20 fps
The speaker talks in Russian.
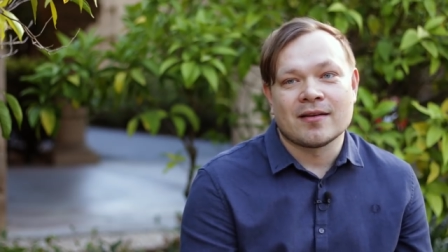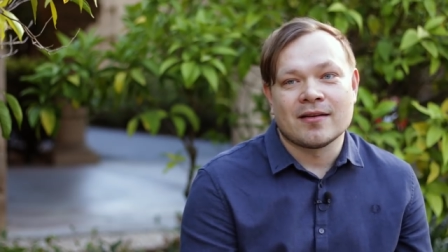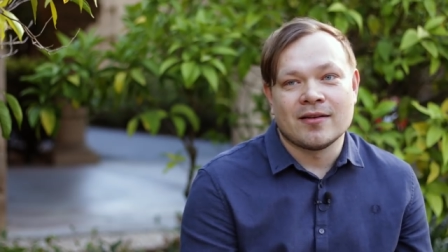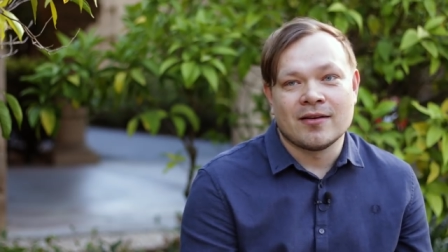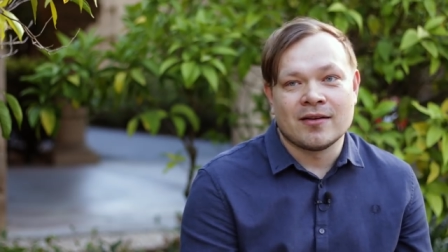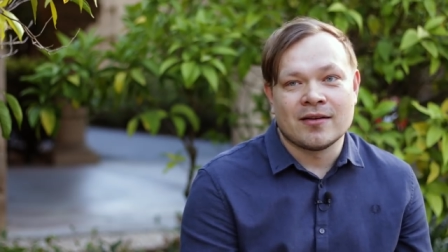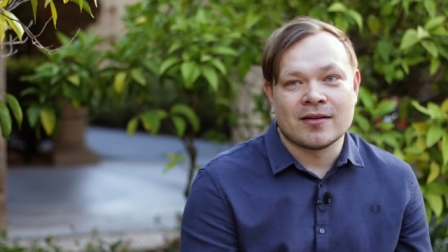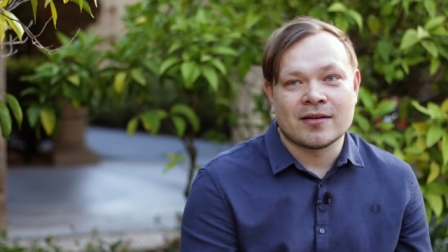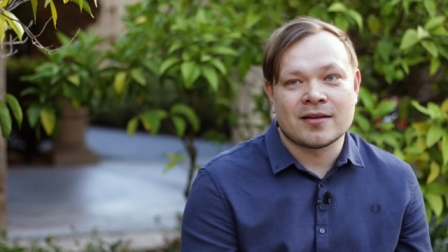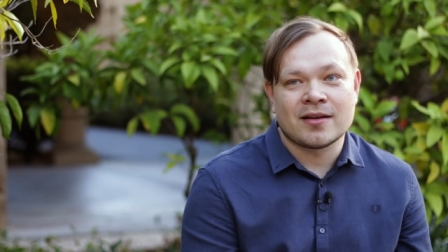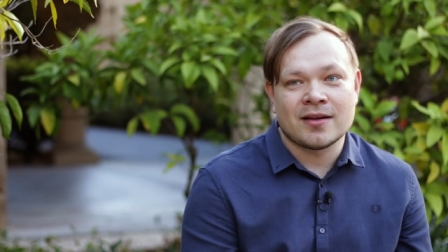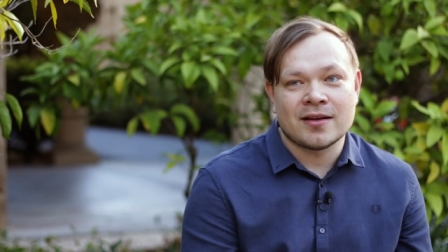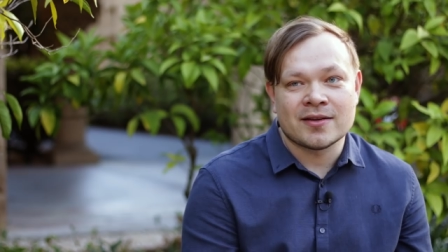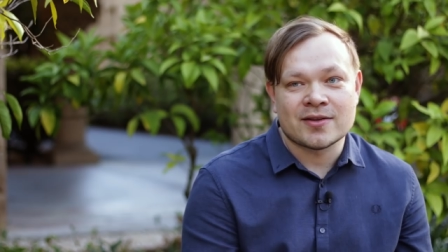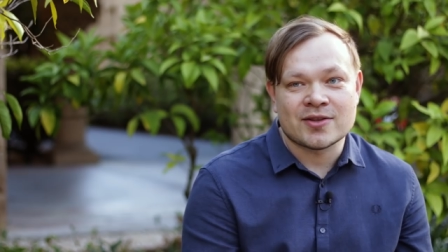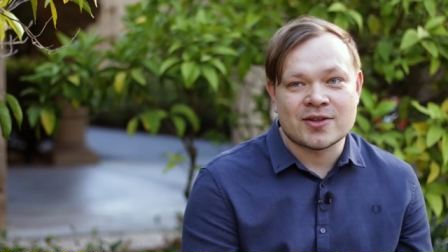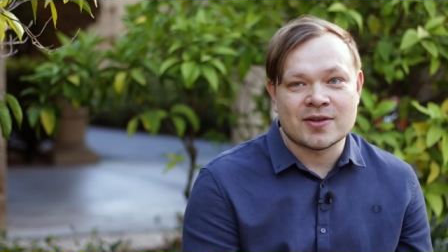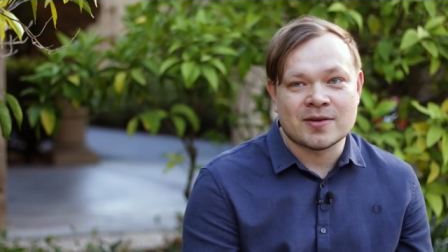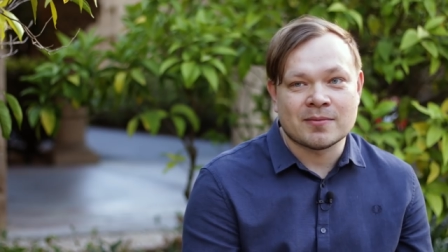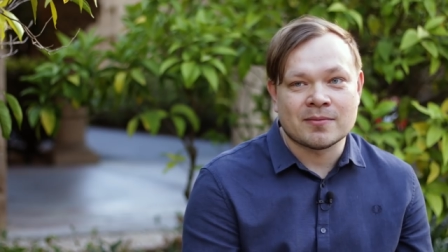а,
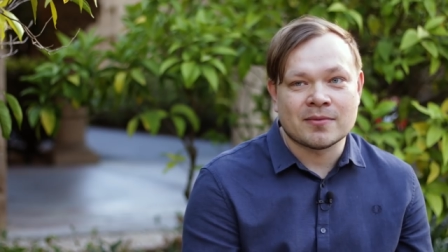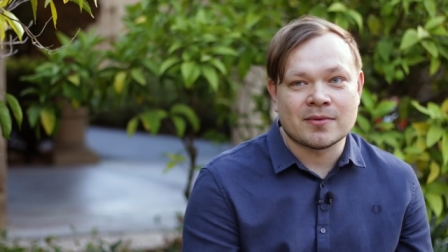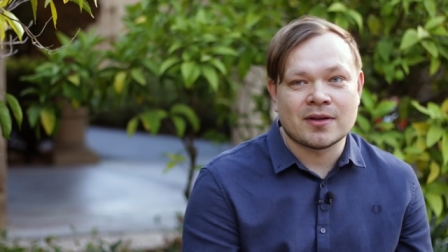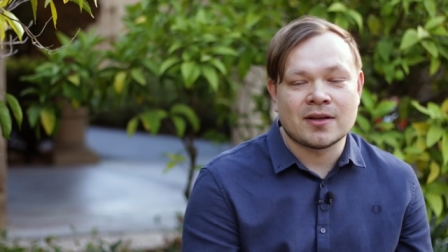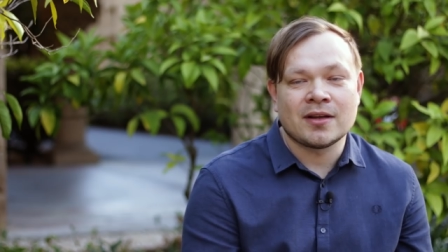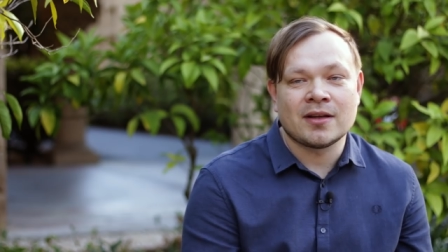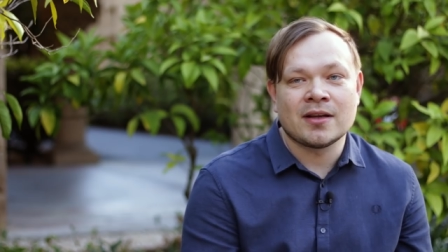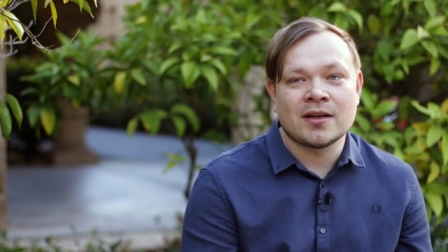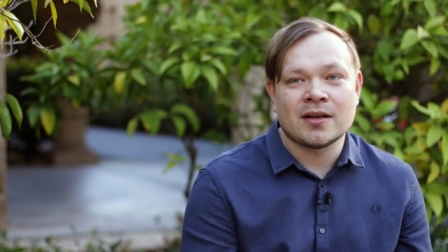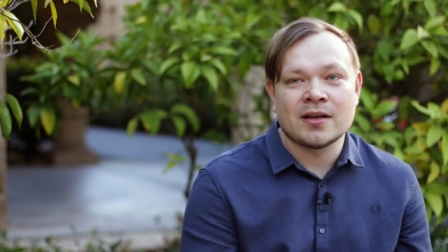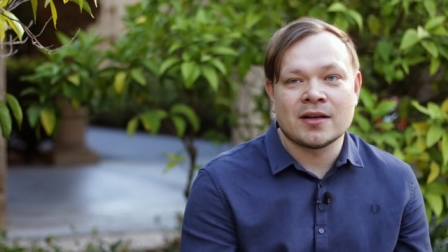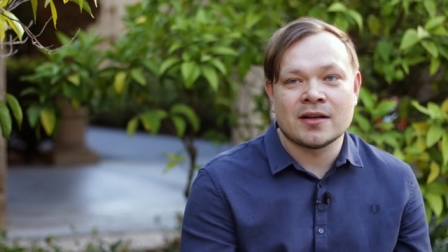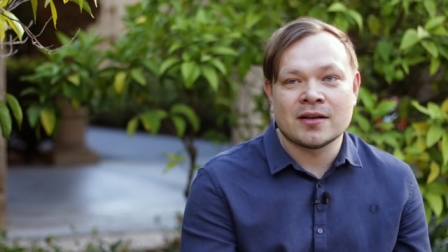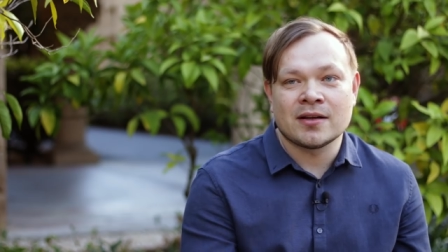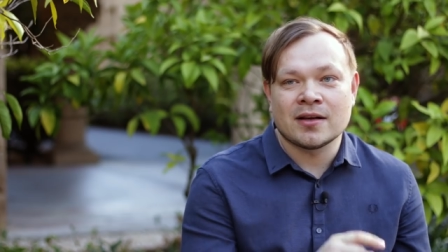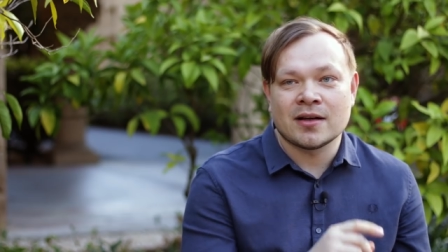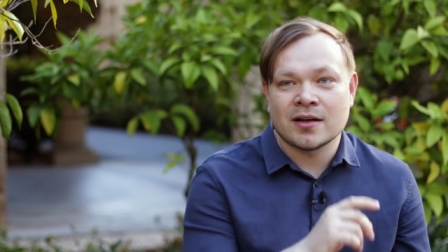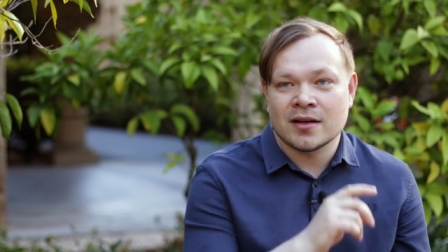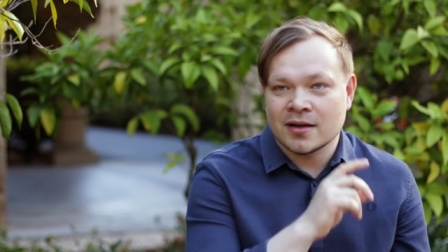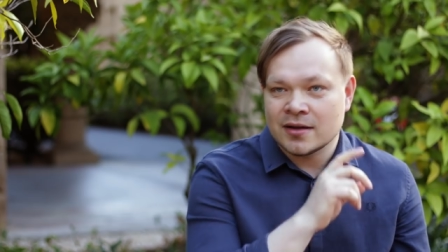кешем Да. И
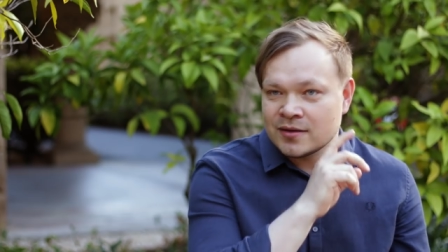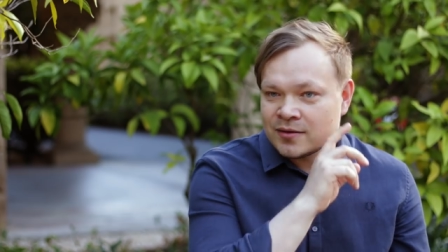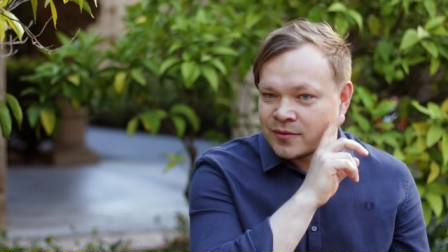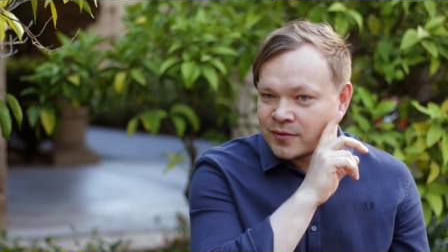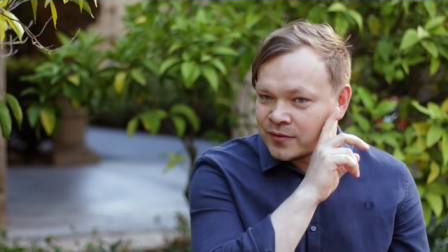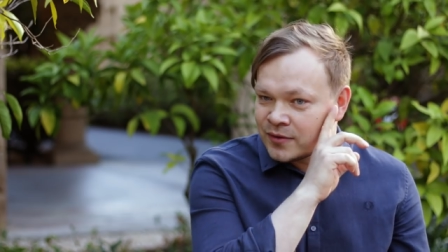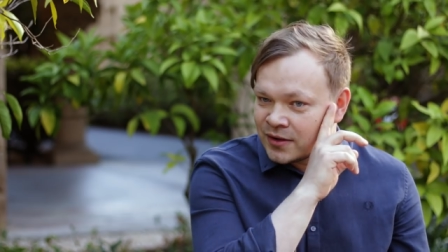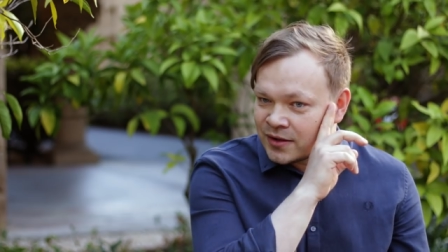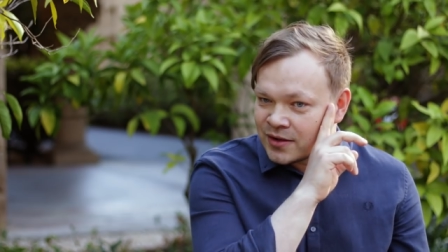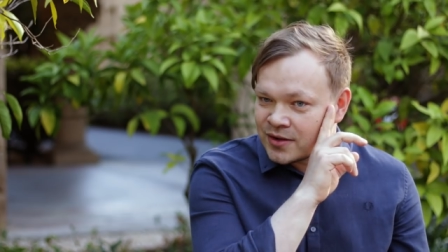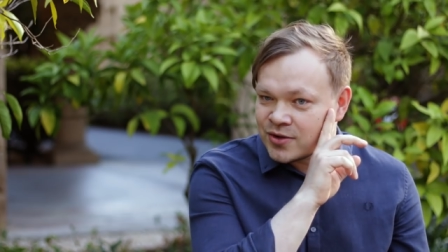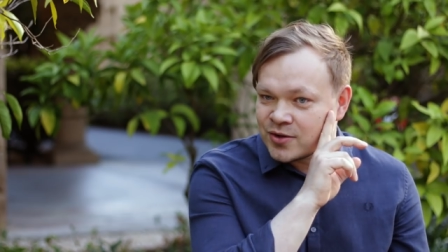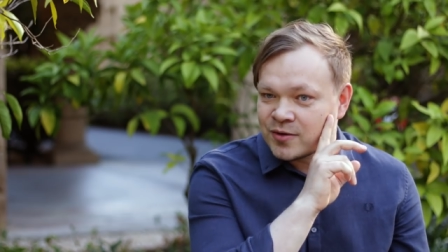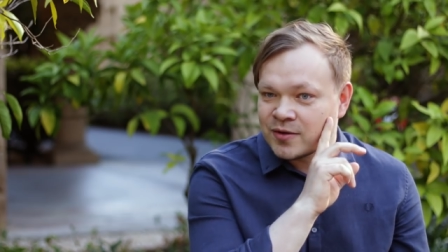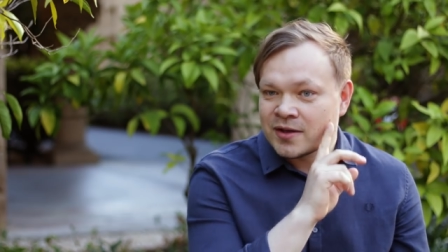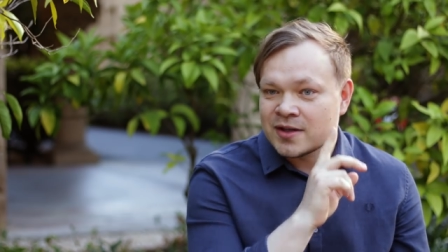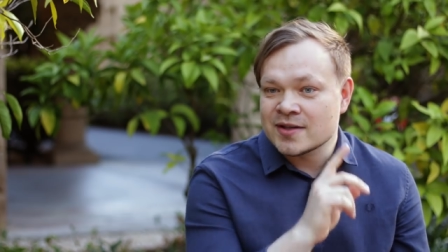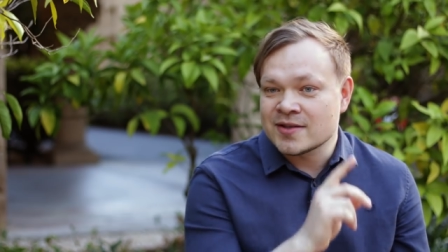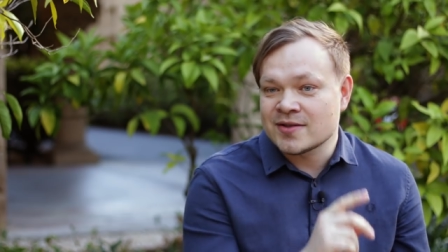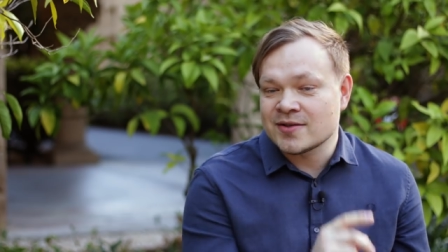э, у них
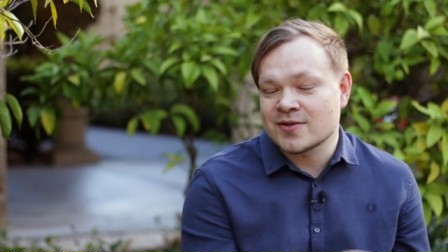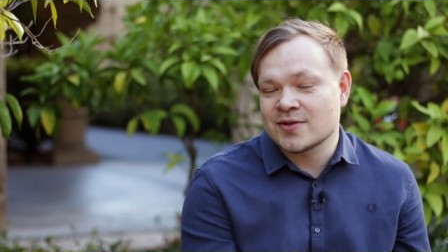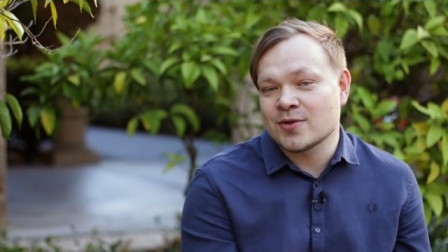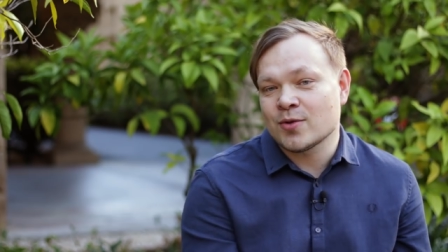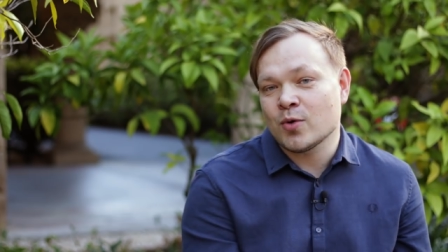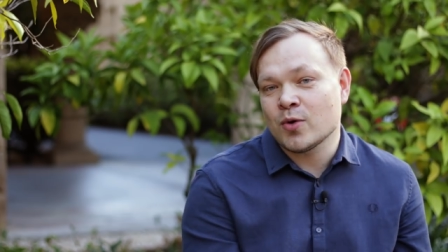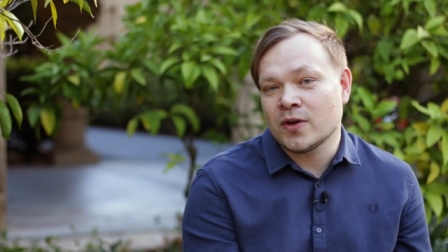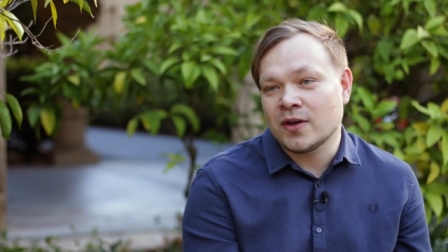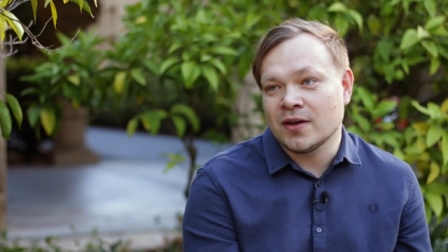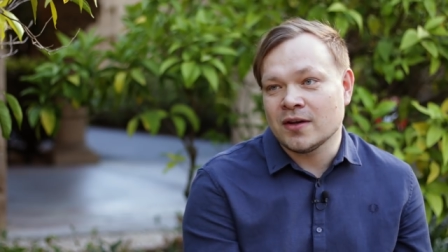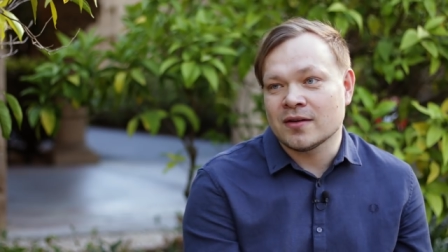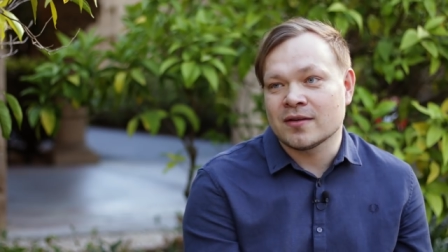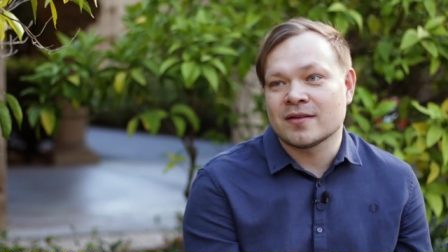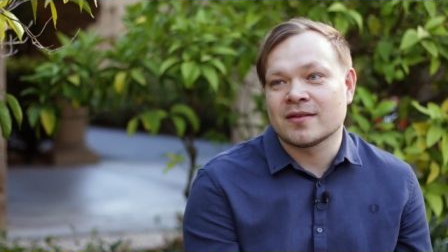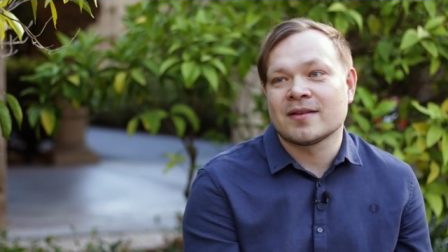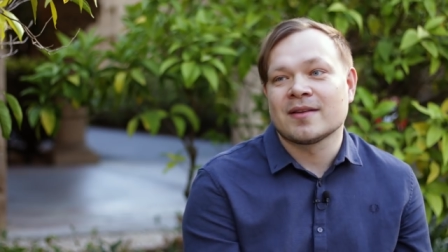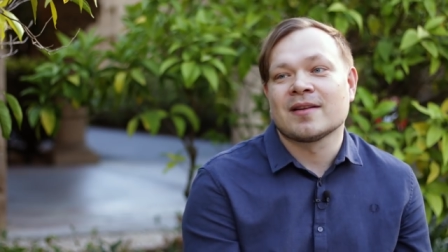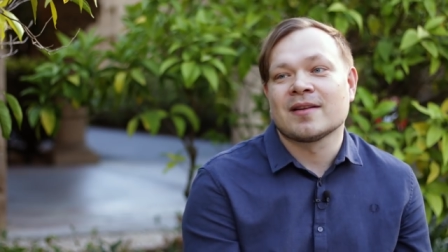еще есть стоки,